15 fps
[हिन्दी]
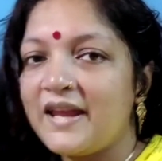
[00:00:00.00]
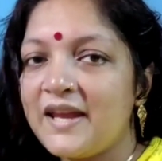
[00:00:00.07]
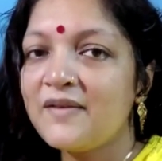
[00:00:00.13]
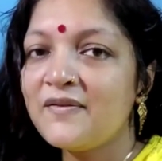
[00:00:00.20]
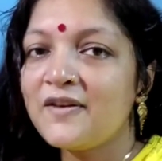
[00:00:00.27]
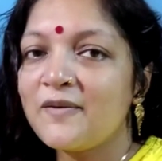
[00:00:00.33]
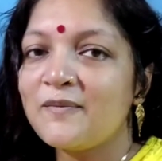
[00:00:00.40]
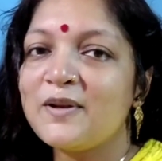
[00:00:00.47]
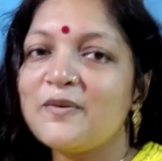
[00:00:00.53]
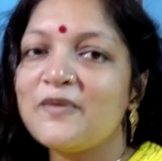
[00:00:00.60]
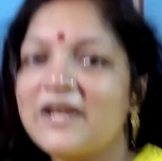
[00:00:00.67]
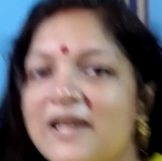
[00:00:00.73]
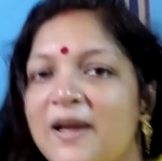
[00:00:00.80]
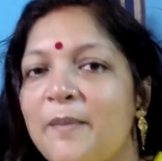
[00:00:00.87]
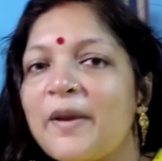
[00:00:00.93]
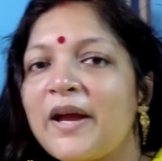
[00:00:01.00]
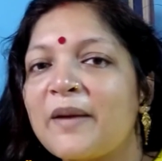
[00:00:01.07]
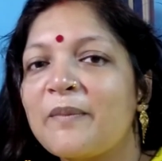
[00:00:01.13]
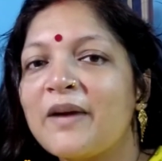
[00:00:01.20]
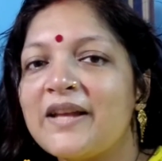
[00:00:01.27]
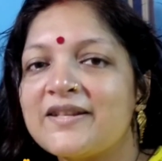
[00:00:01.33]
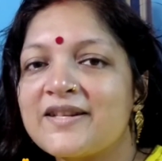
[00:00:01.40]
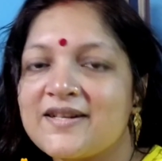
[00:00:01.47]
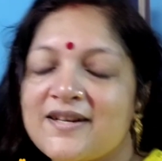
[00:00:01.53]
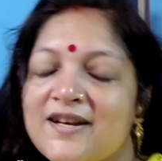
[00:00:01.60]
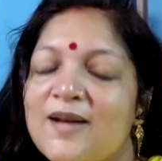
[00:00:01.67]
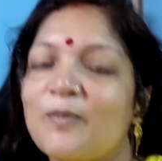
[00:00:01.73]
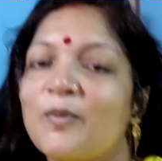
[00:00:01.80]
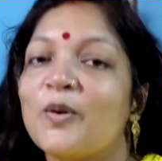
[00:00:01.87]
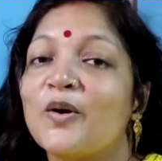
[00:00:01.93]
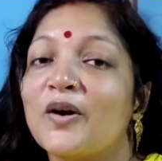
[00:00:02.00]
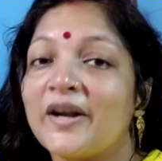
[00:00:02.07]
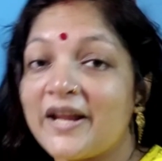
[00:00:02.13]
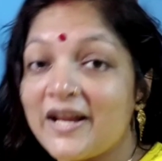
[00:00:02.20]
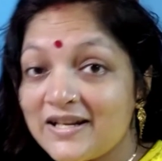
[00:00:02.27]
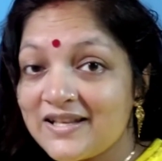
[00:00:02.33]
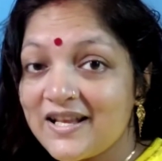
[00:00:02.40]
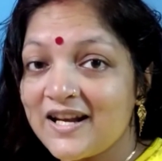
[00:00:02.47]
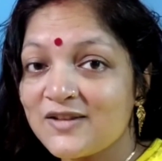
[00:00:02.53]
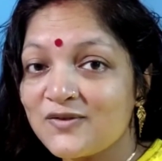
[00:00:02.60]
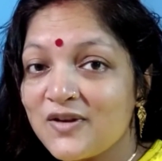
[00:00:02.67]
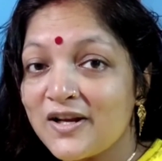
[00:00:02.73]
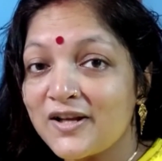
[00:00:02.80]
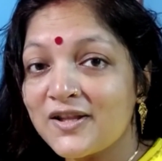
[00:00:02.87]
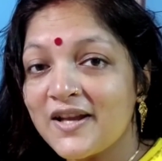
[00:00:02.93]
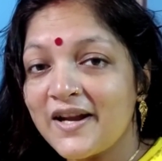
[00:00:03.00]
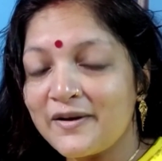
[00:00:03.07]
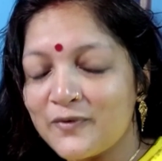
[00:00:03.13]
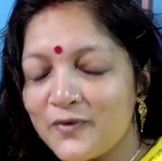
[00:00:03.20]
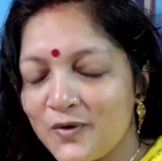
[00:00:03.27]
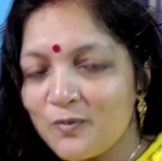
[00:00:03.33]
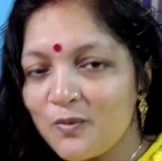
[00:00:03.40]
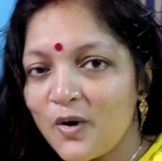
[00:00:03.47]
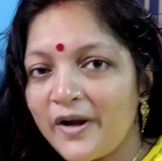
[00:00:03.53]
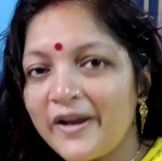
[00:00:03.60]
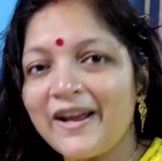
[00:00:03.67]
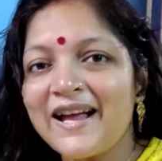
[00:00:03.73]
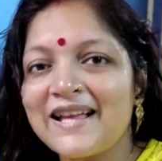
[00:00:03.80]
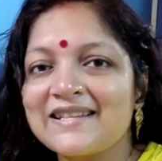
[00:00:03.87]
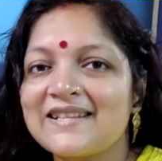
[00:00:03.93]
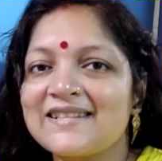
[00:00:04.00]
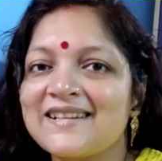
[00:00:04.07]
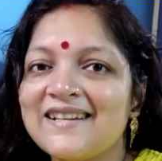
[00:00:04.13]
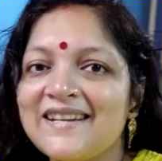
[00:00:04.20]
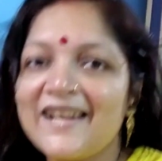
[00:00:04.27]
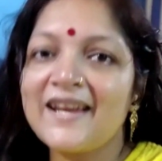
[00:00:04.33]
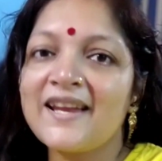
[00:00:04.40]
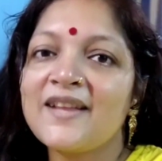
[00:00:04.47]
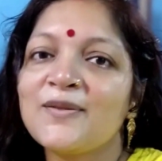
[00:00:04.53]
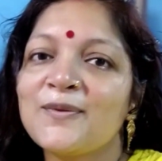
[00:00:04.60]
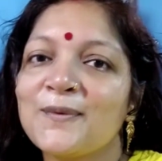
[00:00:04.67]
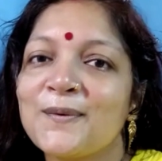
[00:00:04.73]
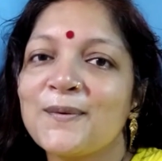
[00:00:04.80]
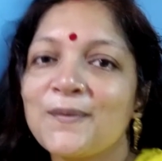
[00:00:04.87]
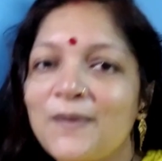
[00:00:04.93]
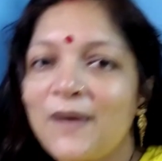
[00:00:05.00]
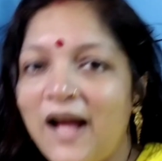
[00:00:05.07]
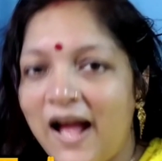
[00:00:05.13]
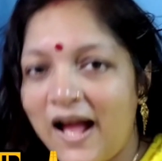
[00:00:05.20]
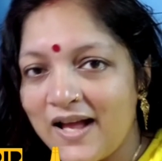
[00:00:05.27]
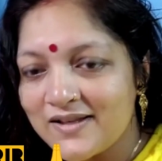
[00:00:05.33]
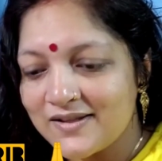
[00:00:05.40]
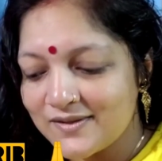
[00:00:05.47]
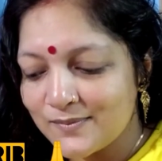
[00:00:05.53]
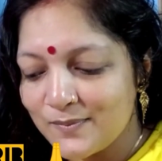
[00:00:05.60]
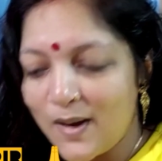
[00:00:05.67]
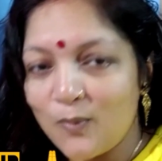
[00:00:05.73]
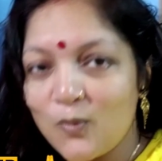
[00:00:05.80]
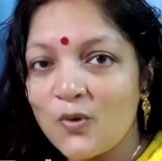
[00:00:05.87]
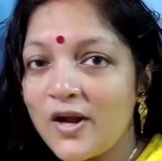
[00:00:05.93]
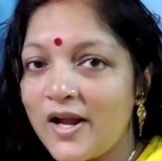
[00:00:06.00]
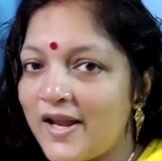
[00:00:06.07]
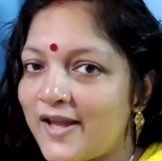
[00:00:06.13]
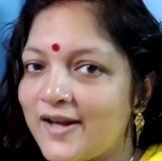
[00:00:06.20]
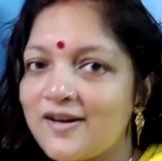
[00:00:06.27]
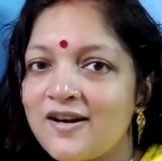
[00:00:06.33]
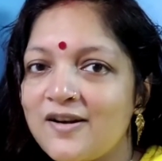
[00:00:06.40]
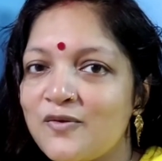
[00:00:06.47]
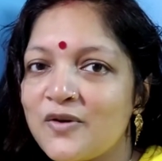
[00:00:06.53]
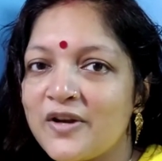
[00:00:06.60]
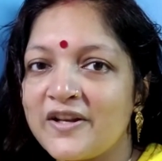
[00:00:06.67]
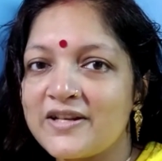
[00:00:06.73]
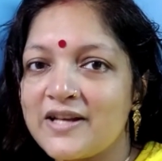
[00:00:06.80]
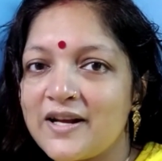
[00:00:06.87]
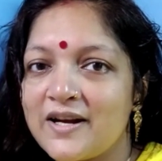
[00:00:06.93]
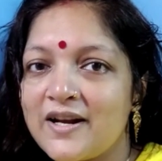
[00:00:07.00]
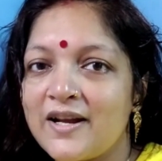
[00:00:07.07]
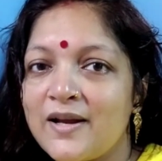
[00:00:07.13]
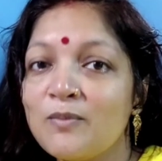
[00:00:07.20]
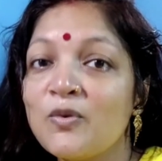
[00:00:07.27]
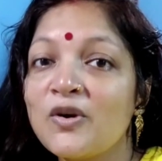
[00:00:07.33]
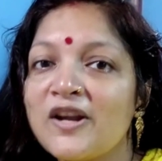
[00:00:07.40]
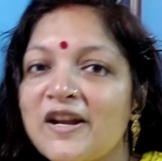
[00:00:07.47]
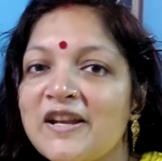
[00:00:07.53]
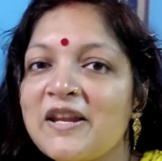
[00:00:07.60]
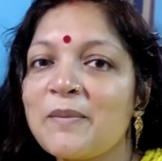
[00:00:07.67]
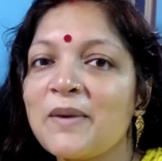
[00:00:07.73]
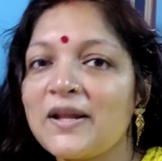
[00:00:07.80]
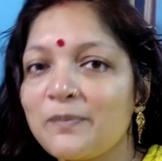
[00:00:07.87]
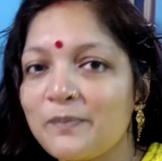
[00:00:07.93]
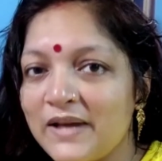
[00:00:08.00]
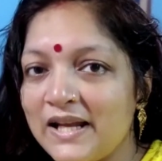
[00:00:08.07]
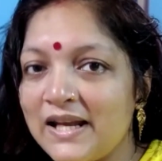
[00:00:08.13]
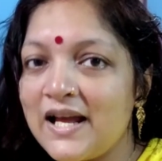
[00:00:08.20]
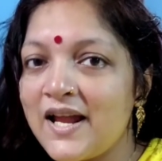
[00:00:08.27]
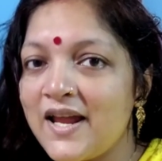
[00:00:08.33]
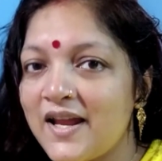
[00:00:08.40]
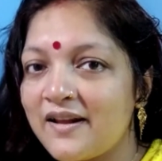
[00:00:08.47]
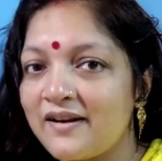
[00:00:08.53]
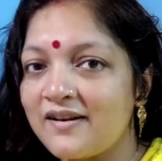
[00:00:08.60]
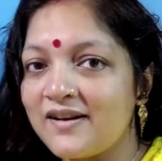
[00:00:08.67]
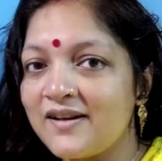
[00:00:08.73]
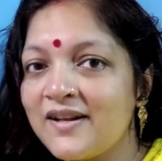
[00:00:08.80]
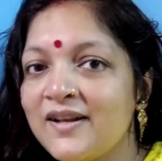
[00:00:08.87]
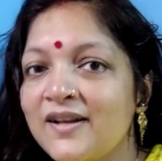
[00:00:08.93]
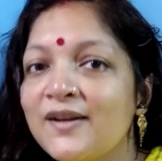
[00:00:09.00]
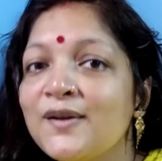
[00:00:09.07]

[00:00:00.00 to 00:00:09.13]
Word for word: हे फैमिली वेलकम बैक माय चैनल आप लोग का ढेर सारा स्वागत है एंड गुड मॉर्निंग आज है संडे तो आज बाबू का हेयर कट होने जा रहा है मुंडन के बाद पहला हेयर कट